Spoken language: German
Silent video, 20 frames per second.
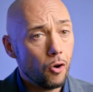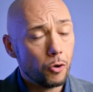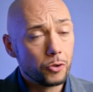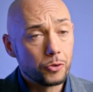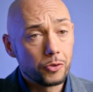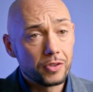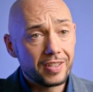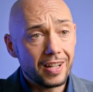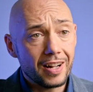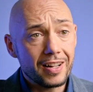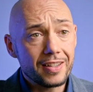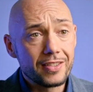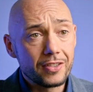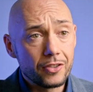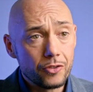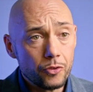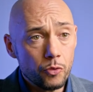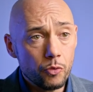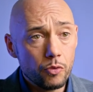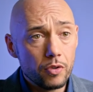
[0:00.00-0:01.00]
Und du
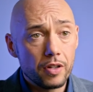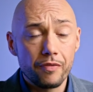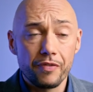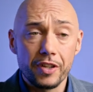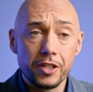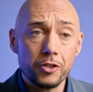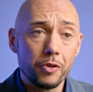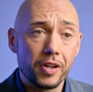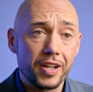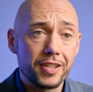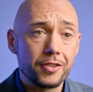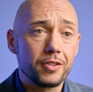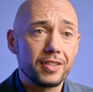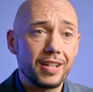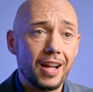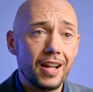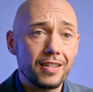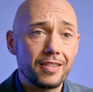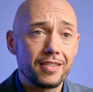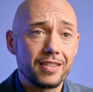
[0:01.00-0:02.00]
zahlst nur, wenn du
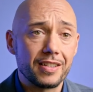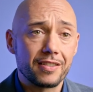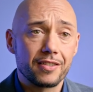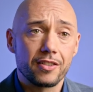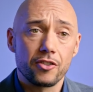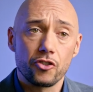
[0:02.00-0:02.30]
Resultate siehst.